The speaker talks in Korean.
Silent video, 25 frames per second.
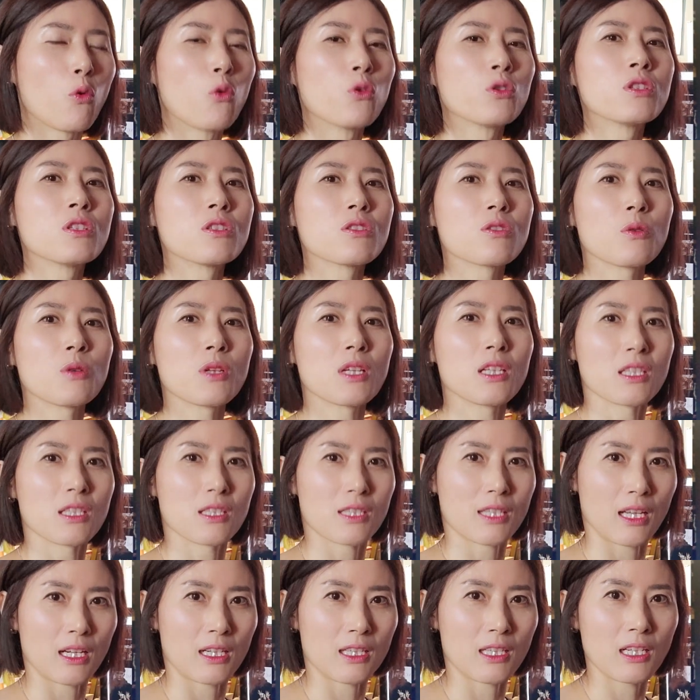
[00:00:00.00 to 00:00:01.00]
모든 소리는
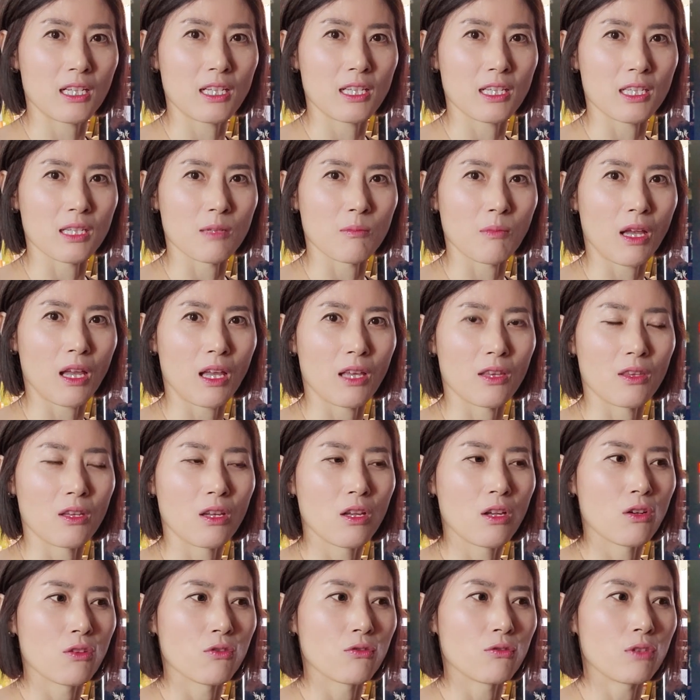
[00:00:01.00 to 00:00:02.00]
잘 들리지만
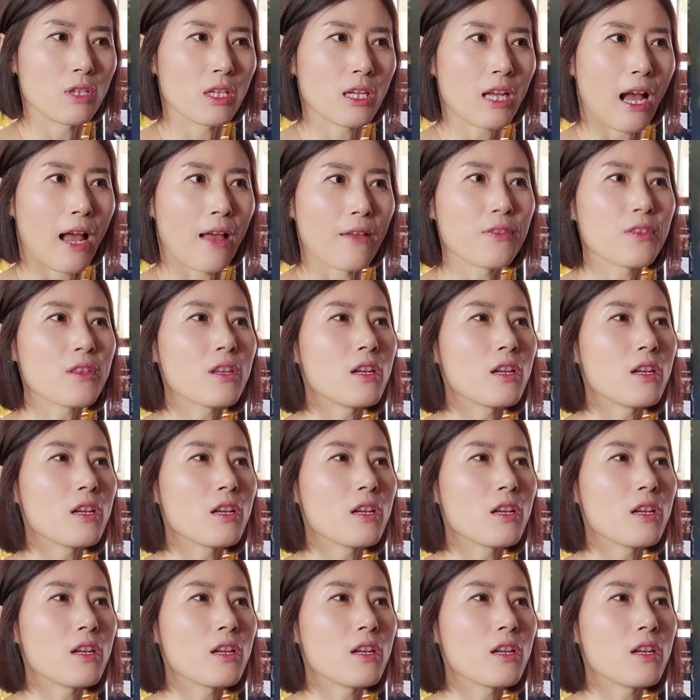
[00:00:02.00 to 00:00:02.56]
우리가 안